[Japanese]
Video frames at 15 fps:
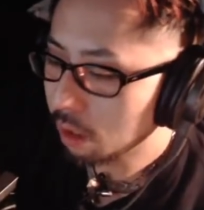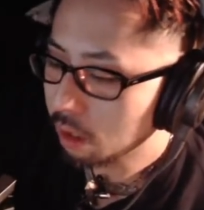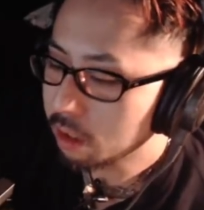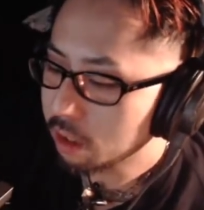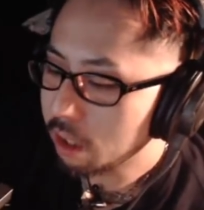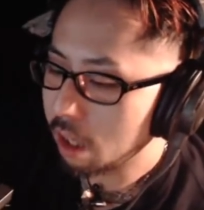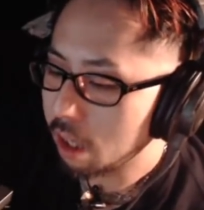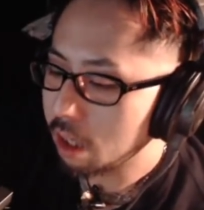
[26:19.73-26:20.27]

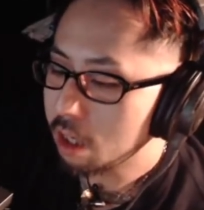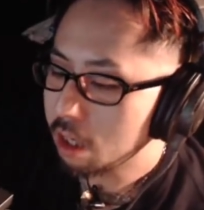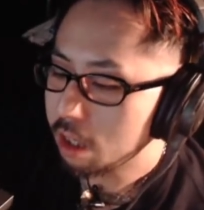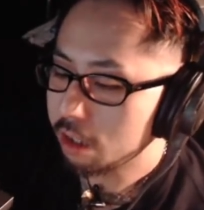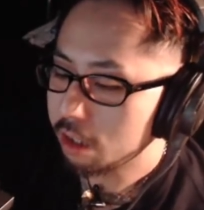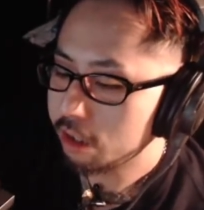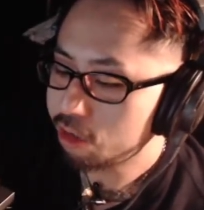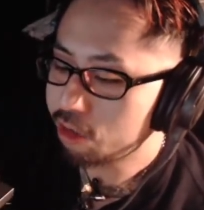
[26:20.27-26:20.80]
で、
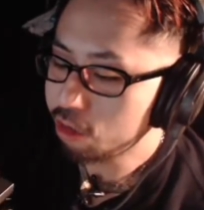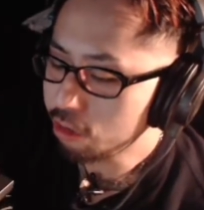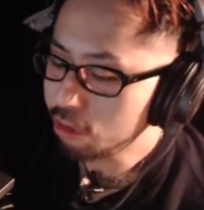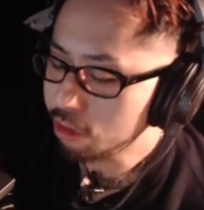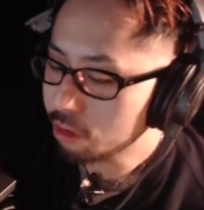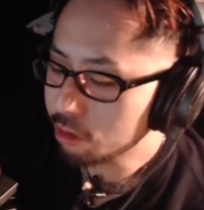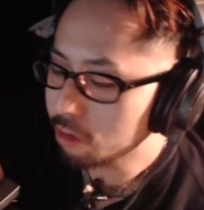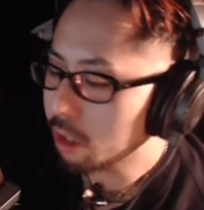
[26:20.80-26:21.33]
重
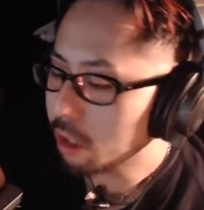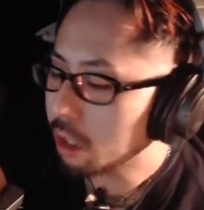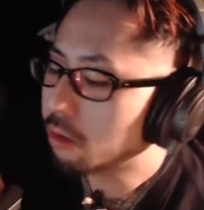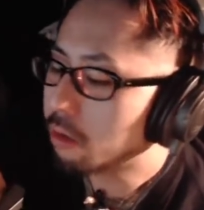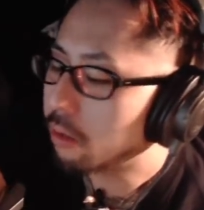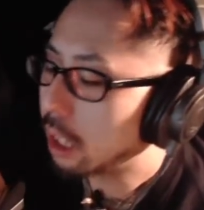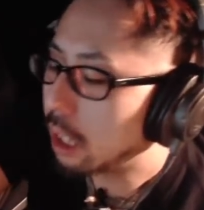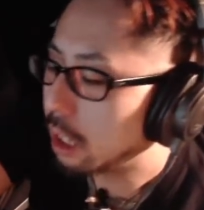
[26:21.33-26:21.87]
要な
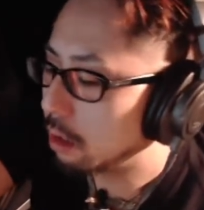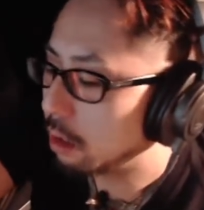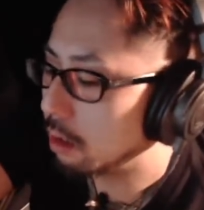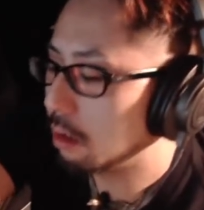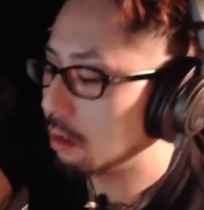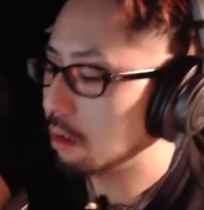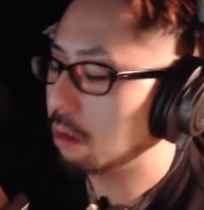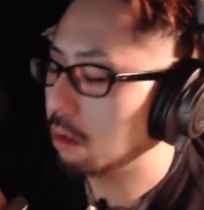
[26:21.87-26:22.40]
のは、
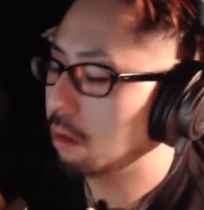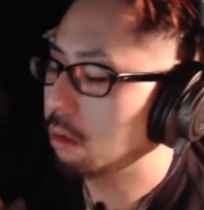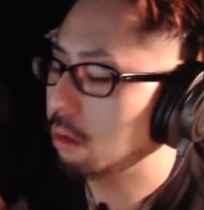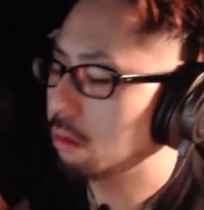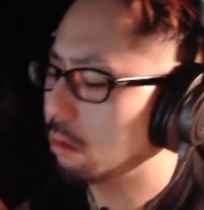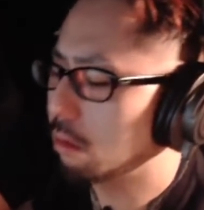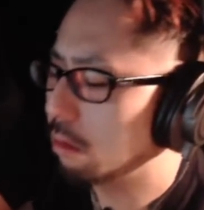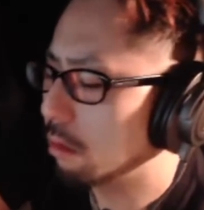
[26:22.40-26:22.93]

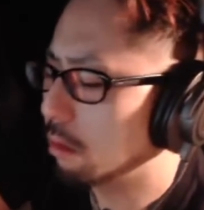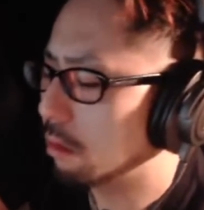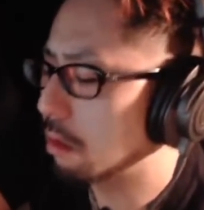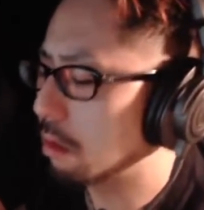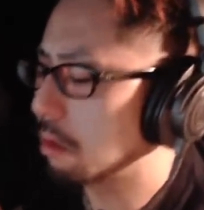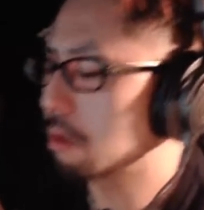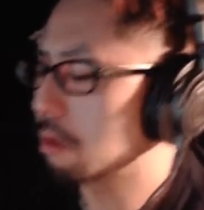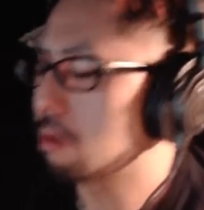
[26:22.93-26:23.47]
うーん
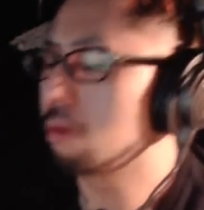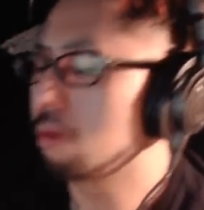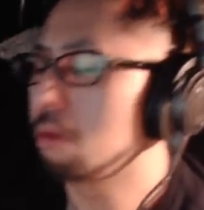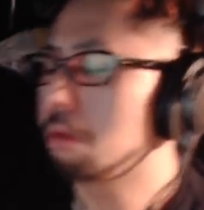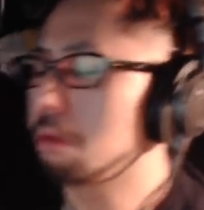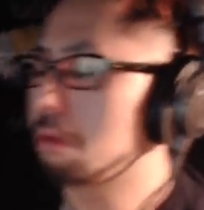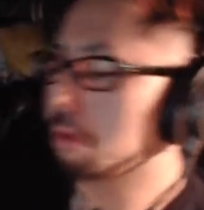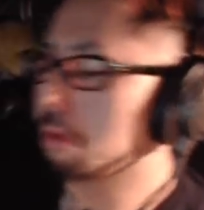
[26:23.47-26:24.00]
と、そ
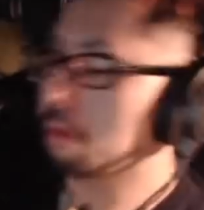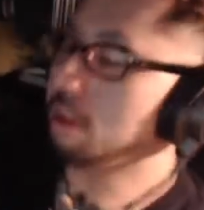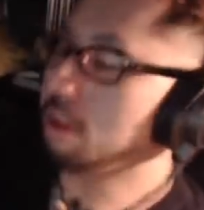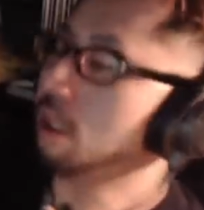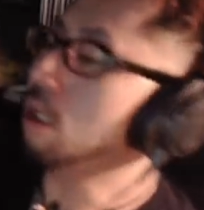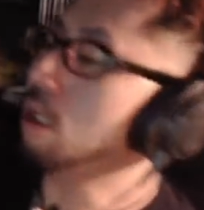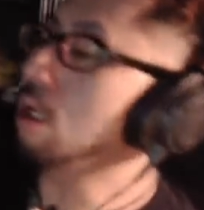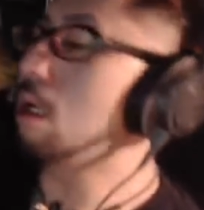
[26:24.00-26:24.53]
の、
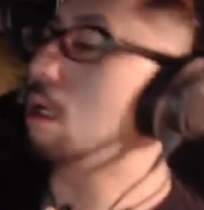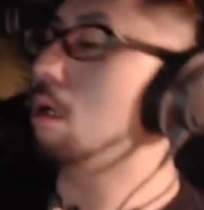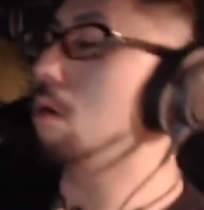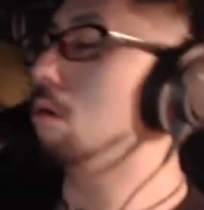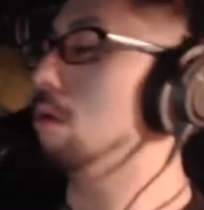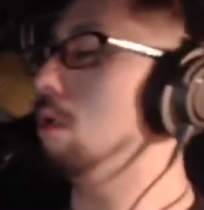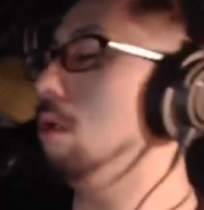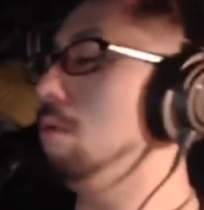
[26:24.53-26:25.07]
何かを
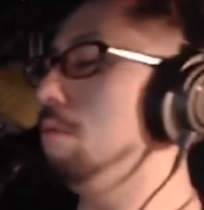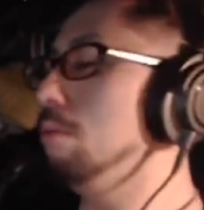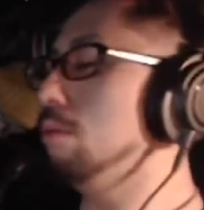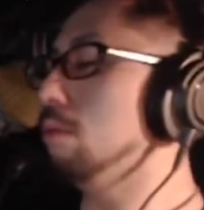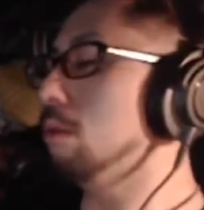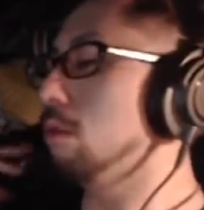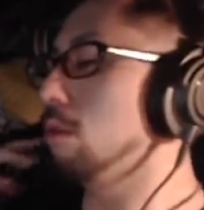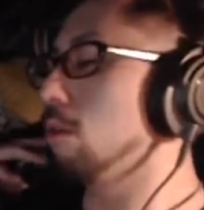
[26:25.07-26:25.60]

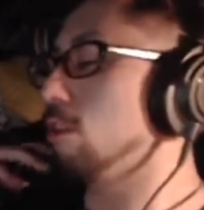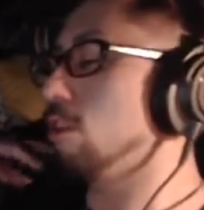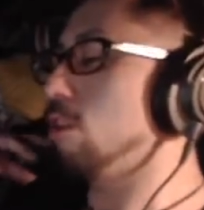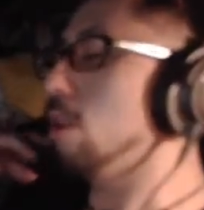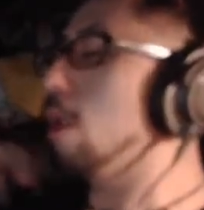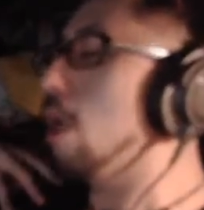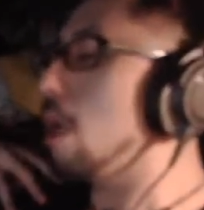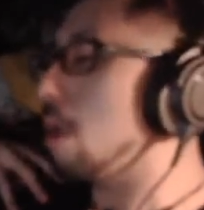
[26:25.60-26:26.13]
インプットし
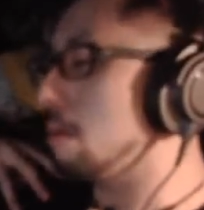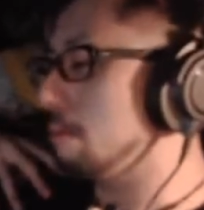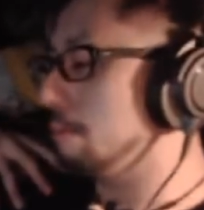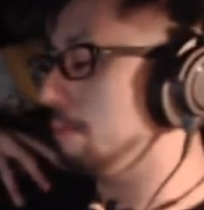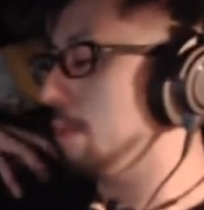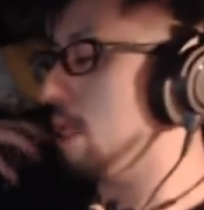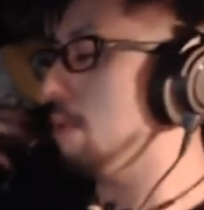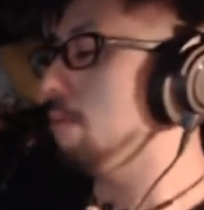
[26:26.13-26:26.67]
て、
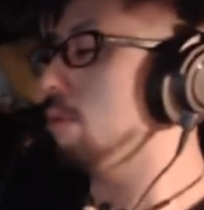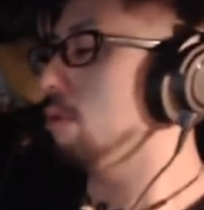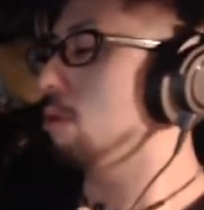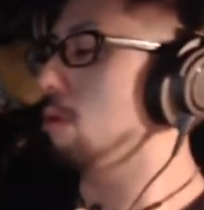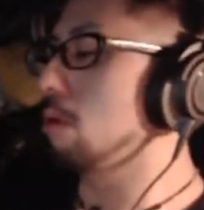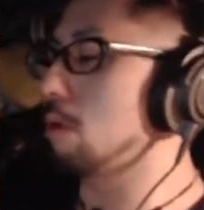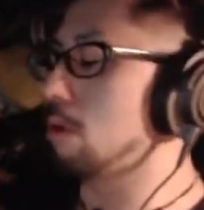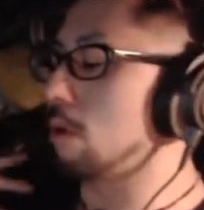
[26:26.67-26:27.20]

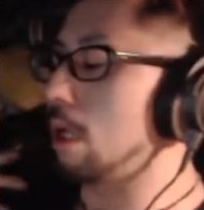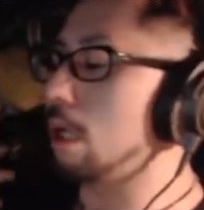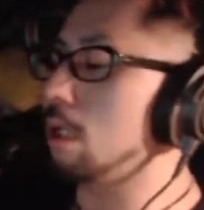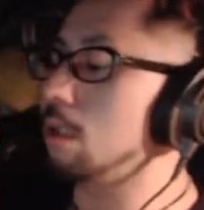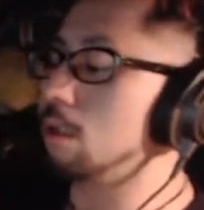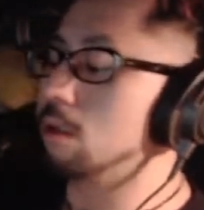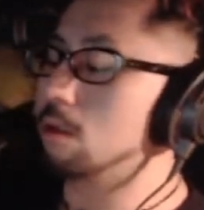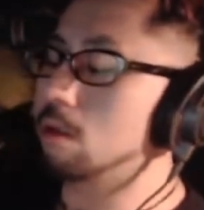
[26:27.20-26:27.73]
インプットっていうか、
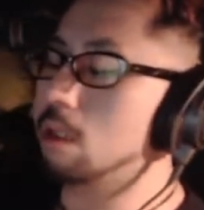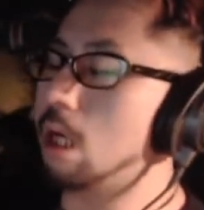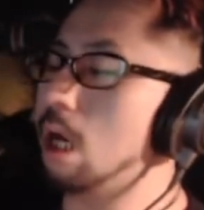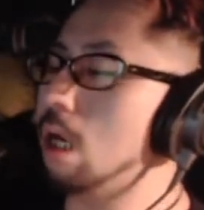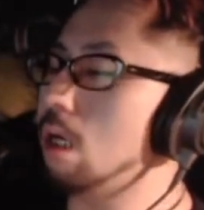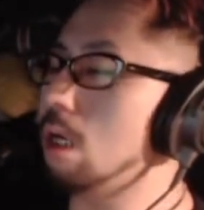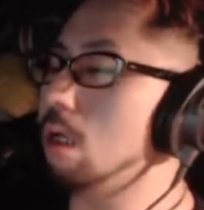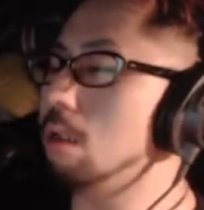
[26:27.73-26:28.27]
うん、
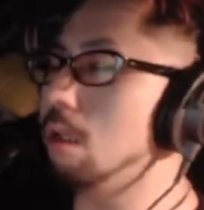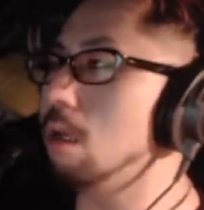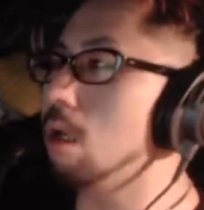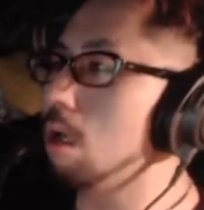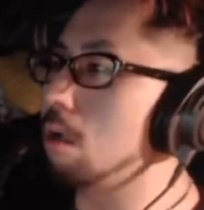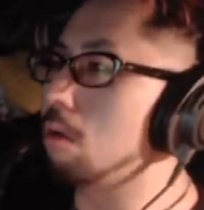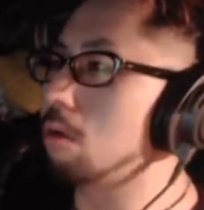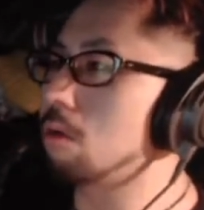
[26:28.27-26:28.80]
感覚器
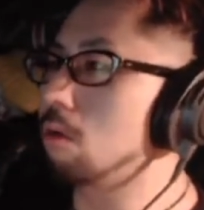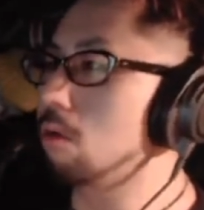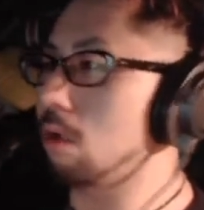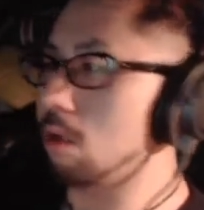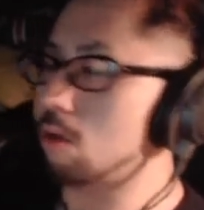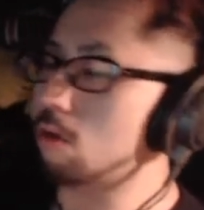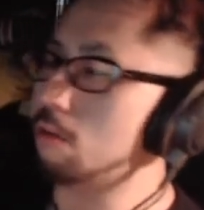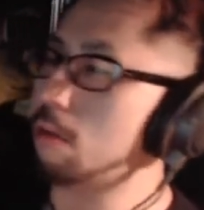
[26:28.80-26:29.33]
官を研
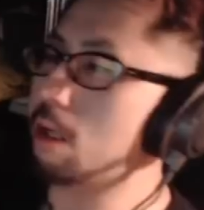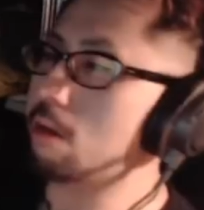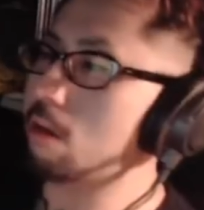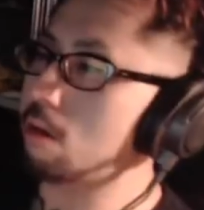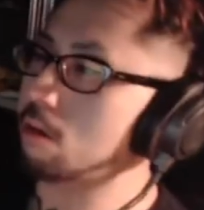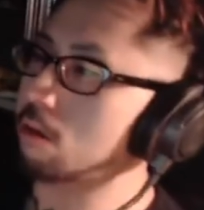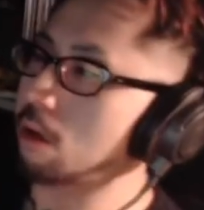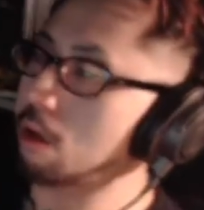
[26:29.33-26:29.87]
ぎ澄ませ
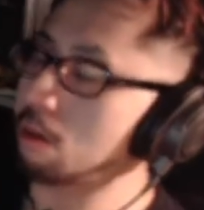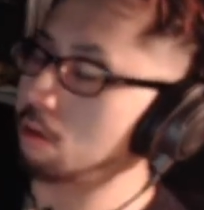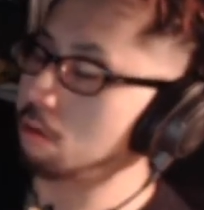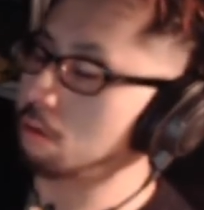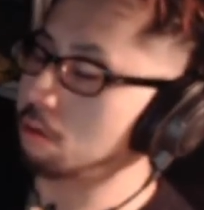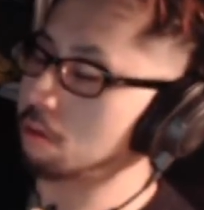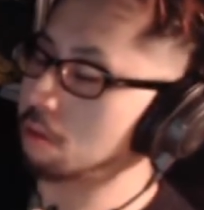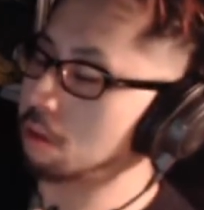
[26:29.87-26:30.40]
る作
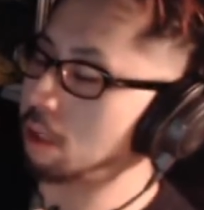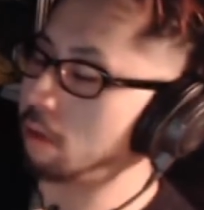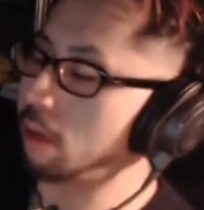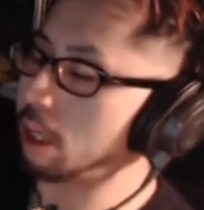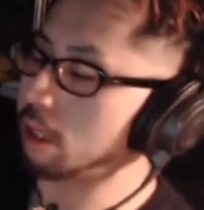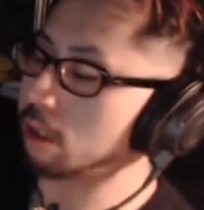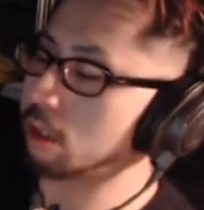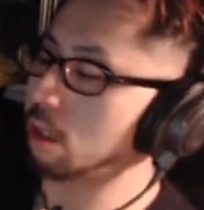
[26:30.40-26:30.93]
業なわ
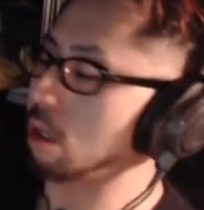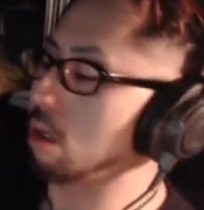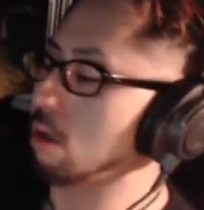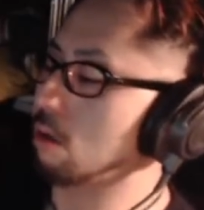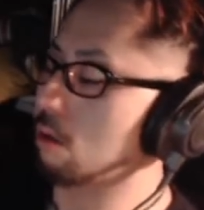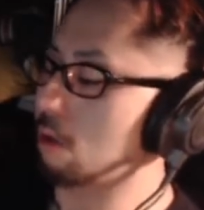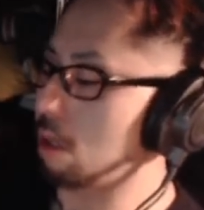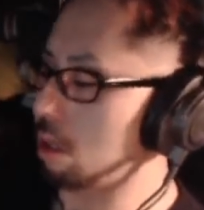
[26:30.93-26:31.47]
けじゃないで
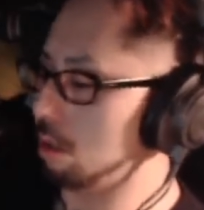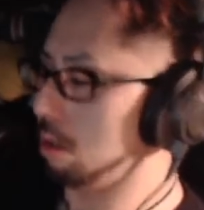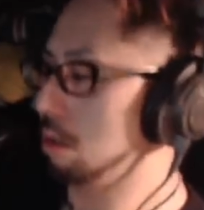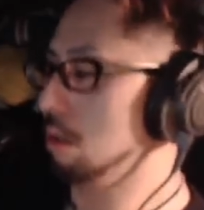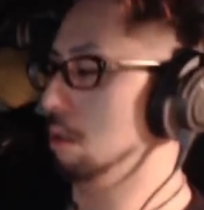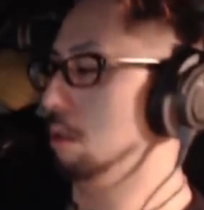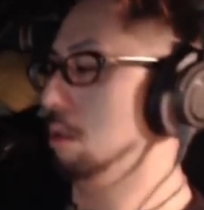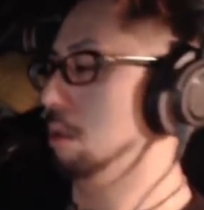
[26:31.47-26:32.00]
すか。
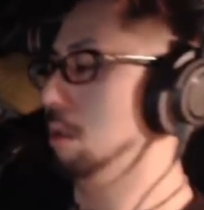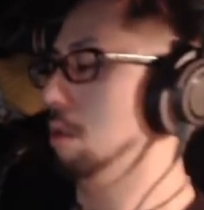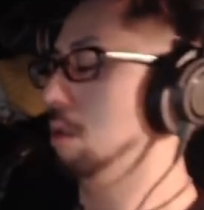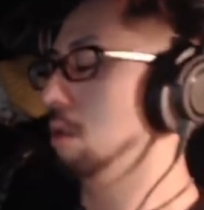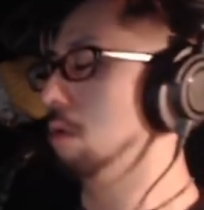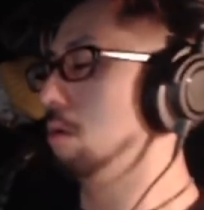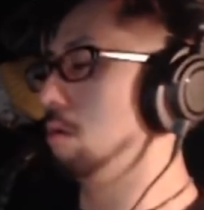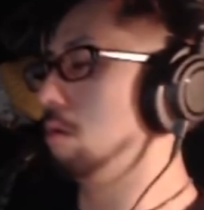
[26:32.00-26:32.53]

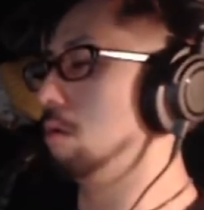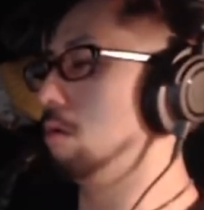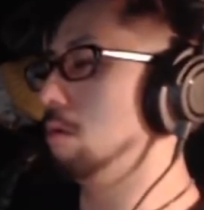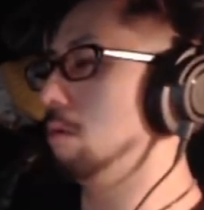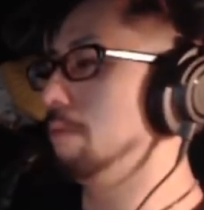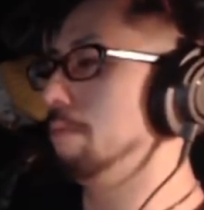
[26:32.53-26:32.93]
こう、